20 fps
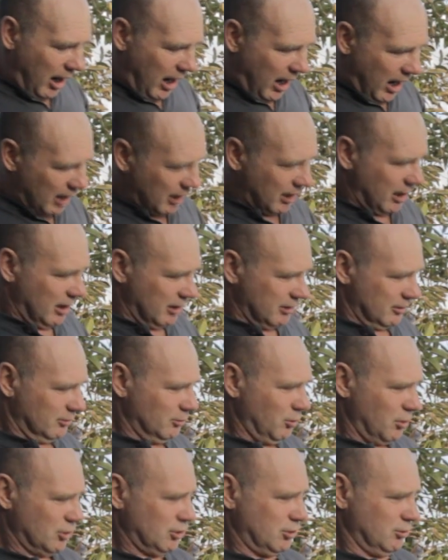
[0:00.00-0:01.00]
а
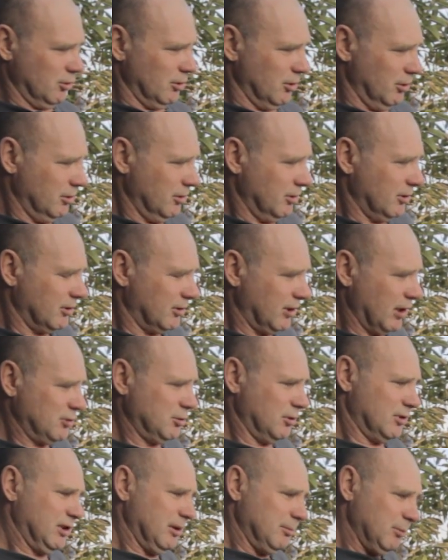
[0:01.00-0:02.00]
ночью за
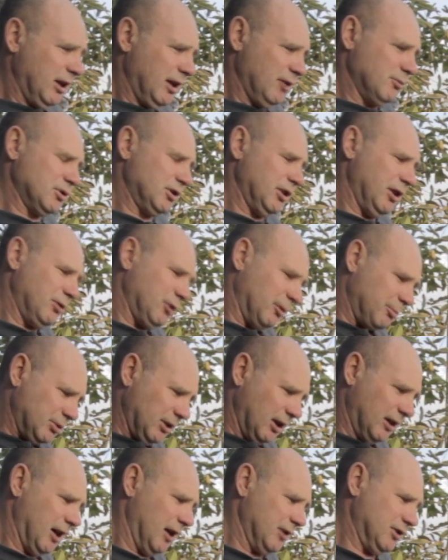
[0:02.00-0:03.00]
счет земли уже идет
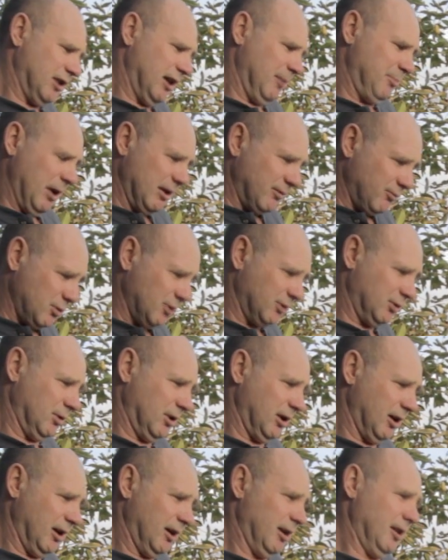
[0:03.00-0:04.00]
прокачка опять
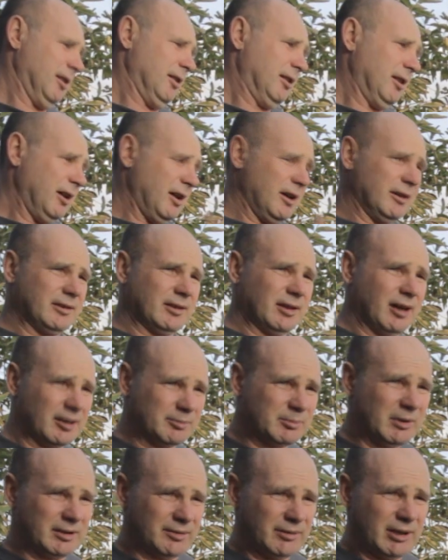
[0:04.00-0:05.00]
воздуха, греется
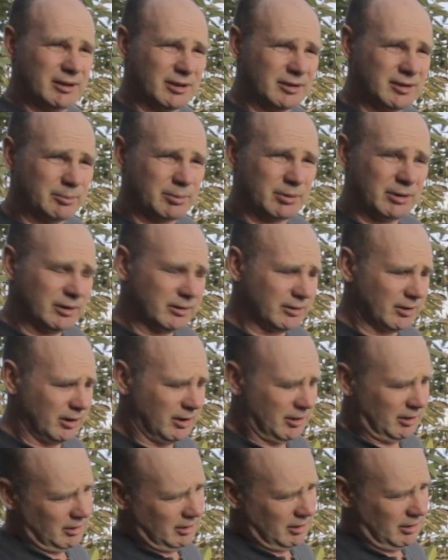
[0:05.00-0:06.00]
атмосфера
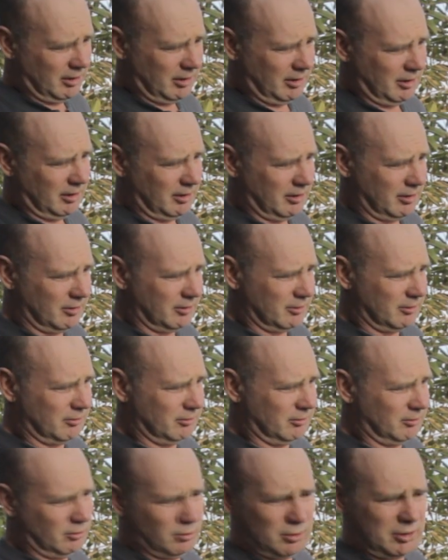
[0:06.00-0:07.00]
теплицы. И
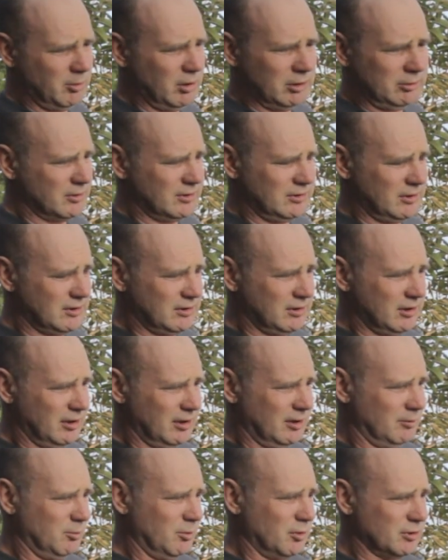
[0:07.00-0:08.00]
до минус
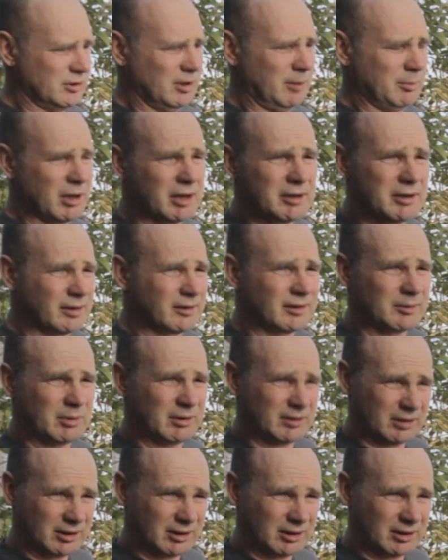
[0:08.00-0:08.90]
10 можно обходиться без